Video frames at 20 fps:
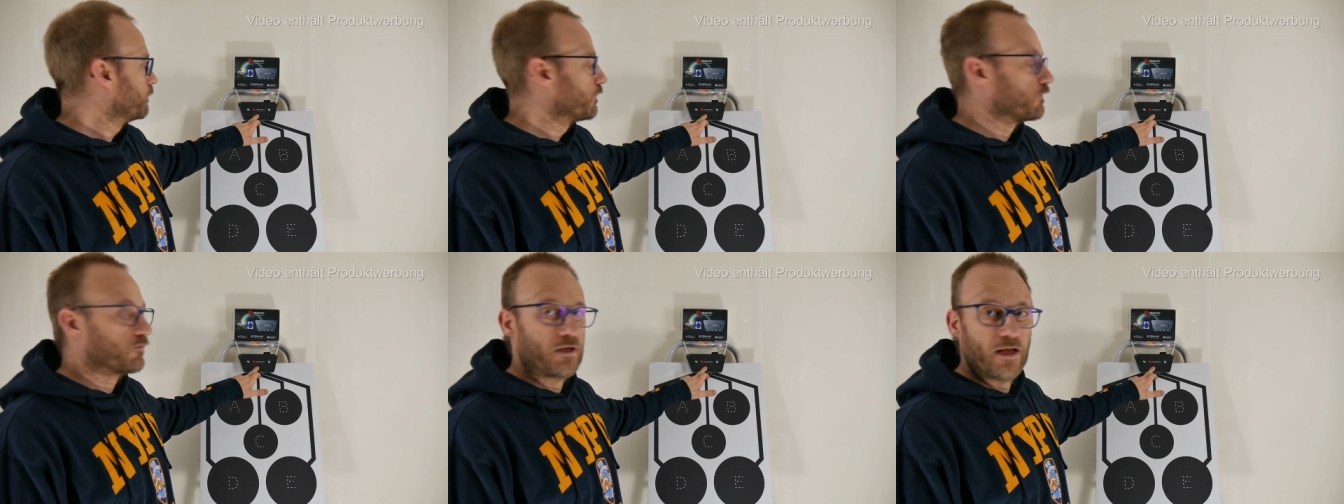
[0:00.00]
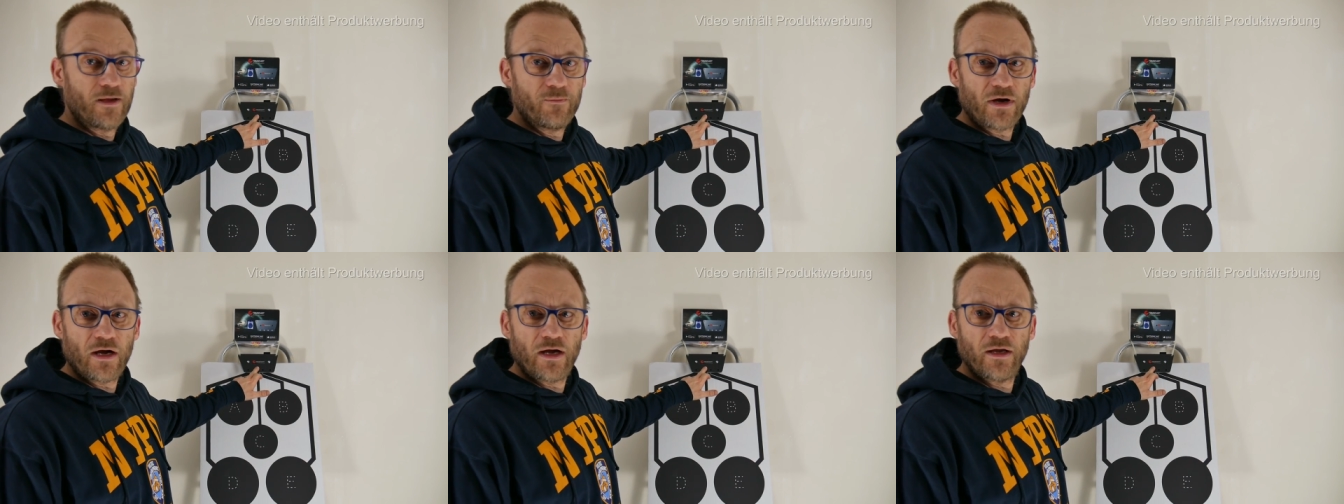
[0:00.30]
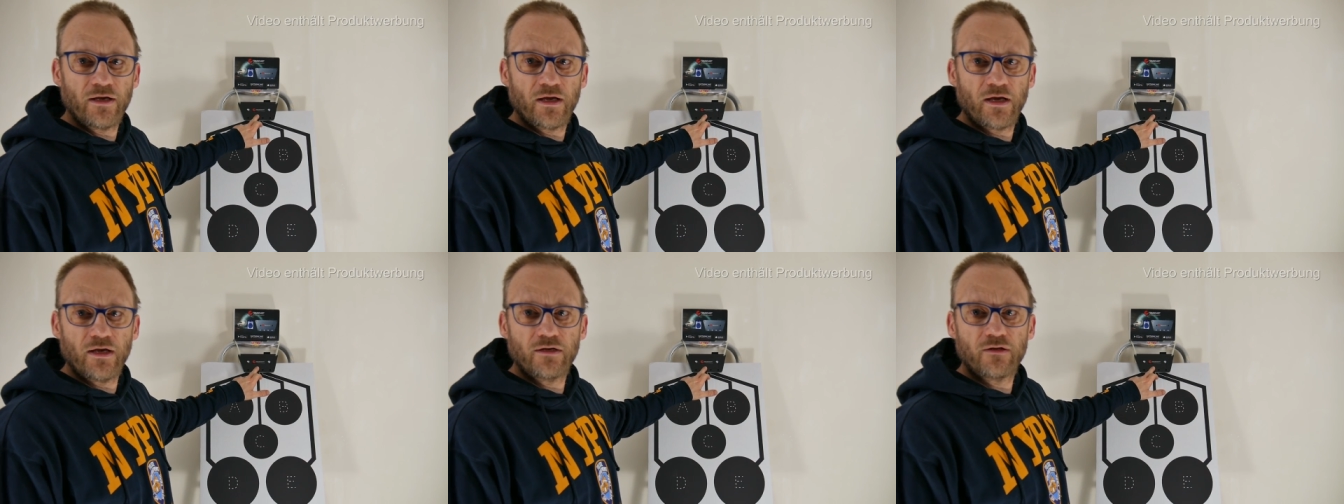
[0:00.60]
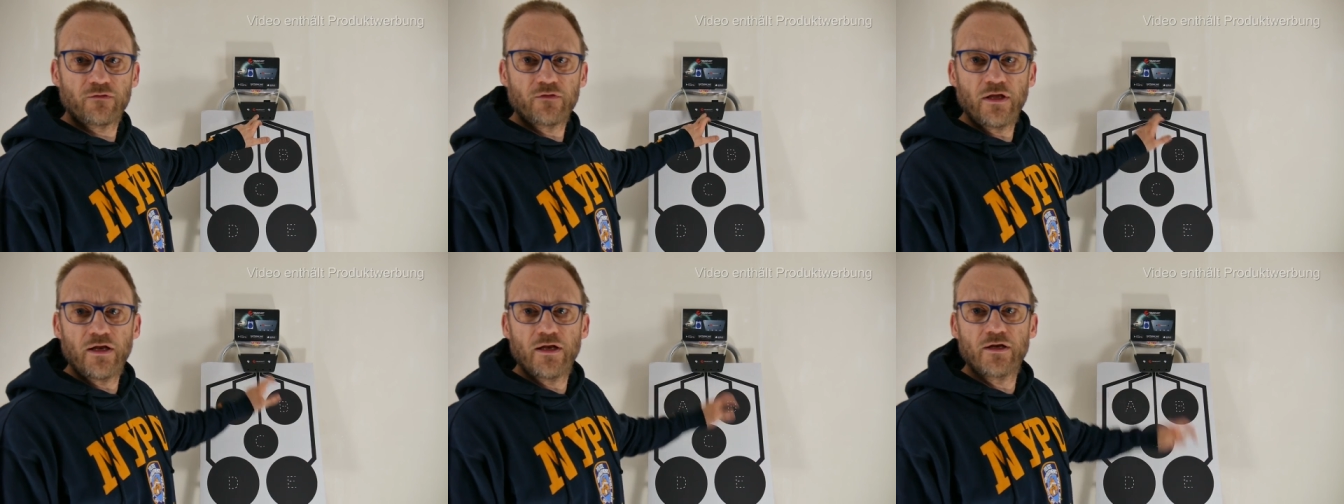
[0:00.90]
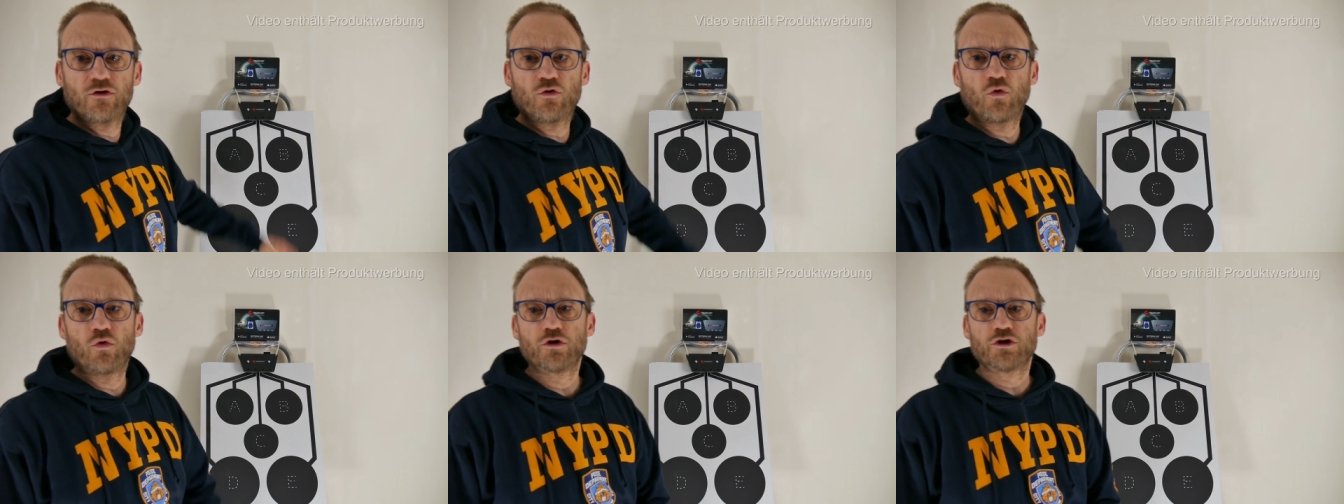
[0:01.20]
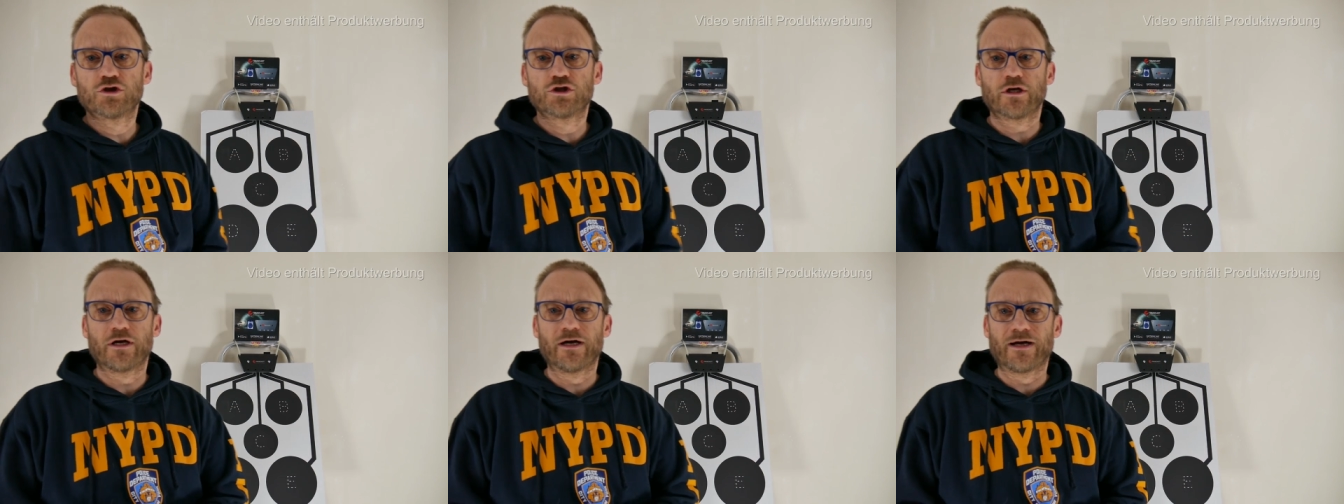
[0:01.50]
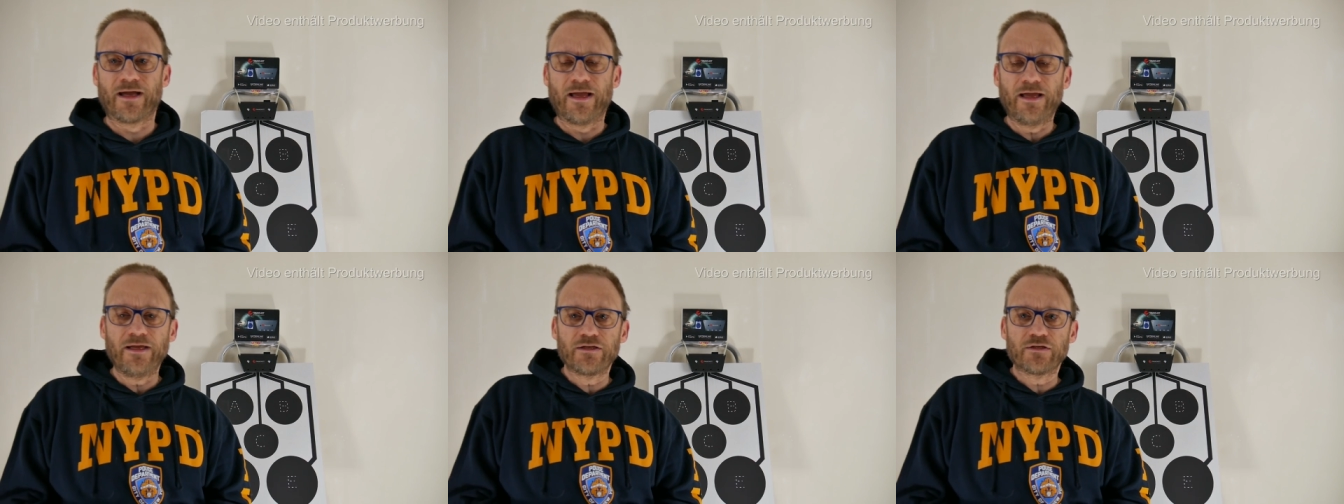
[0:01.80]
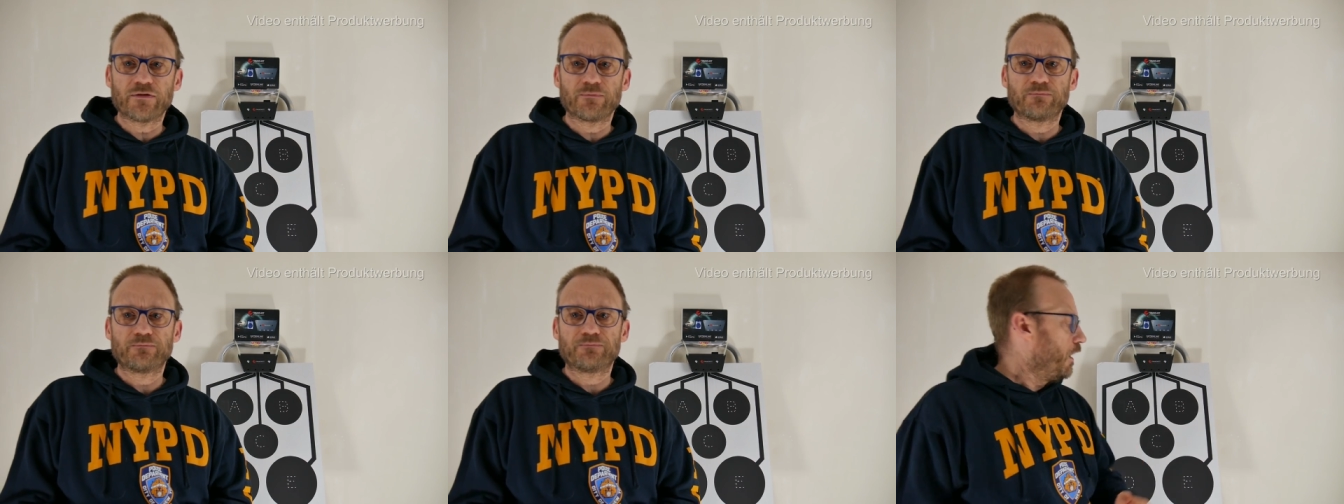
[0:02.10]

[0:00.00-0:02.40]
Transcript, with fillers: Systemeinheit, das elektronische Gerät